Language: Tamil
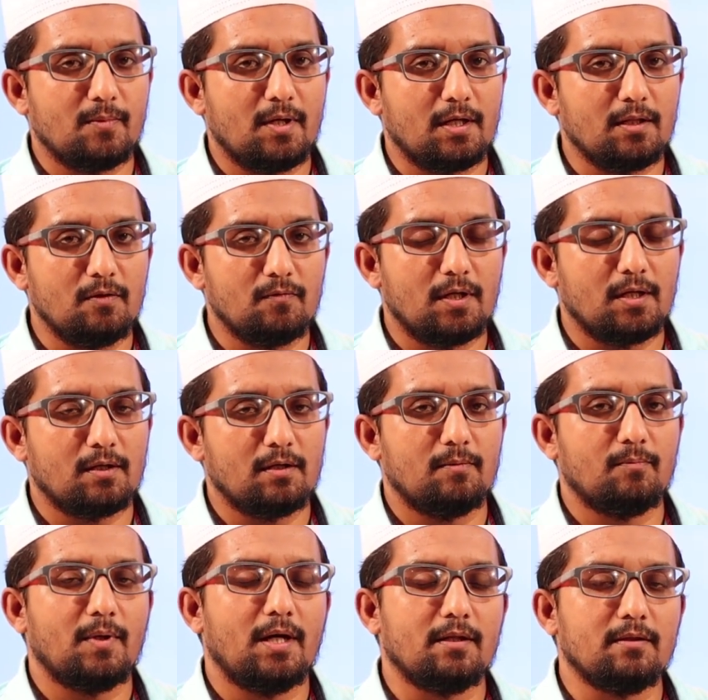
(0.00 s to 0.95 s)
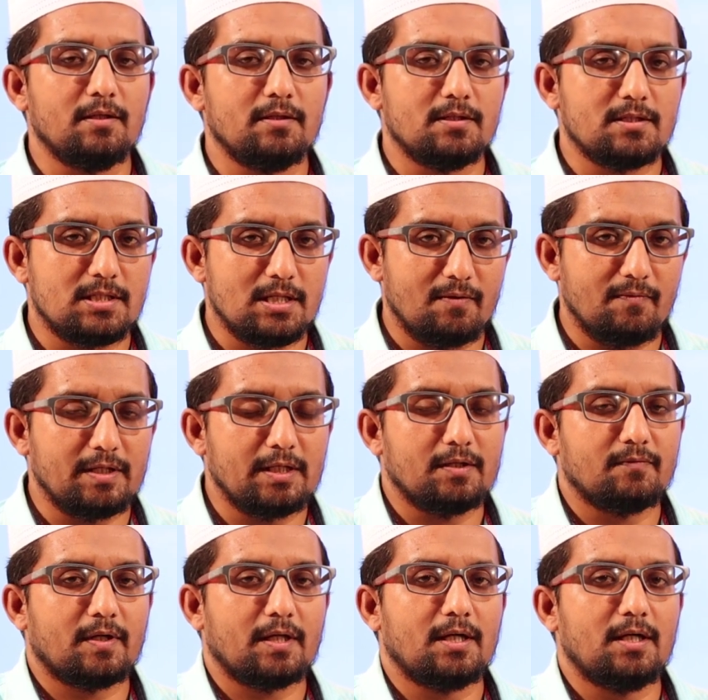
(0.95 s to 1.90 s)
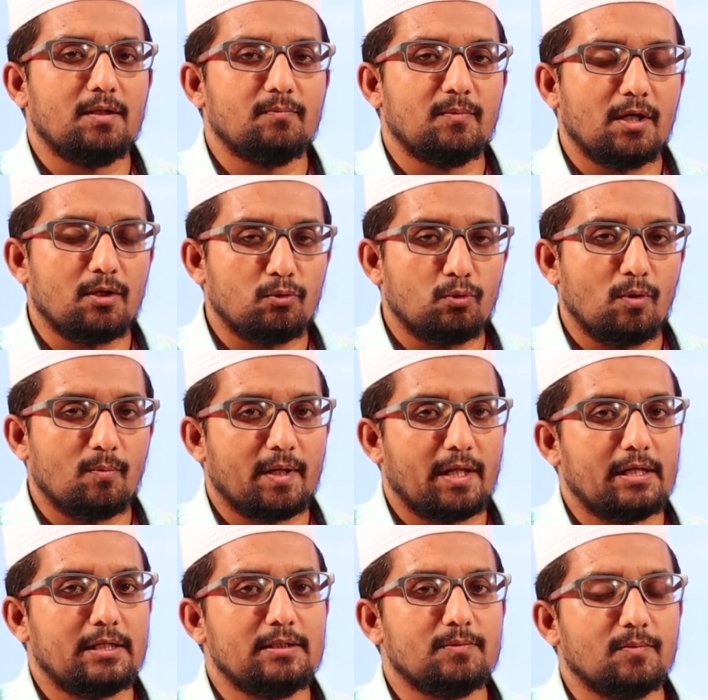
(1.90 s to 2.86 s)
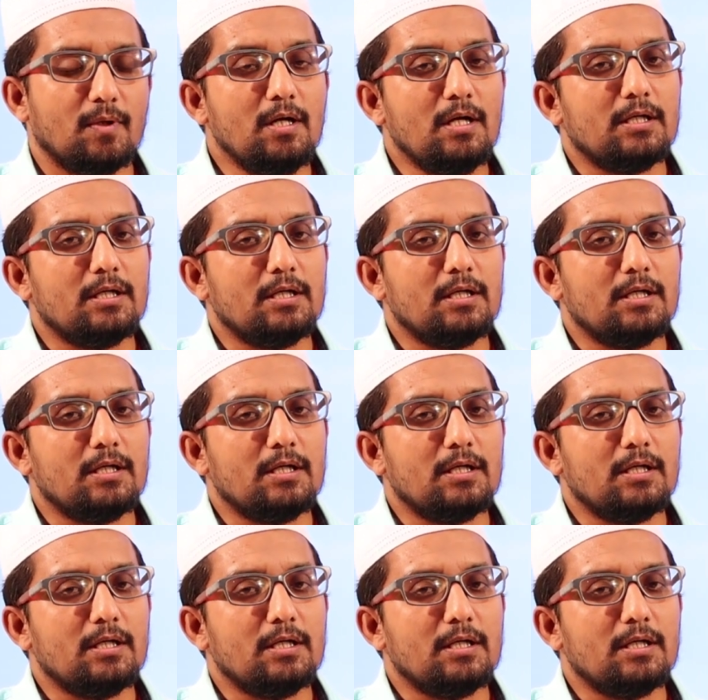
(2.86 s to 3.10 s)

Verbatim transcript: மருந்து வழங்க மருந்து சேவை நிறுவனங்கள் மருத்துவமனைகள்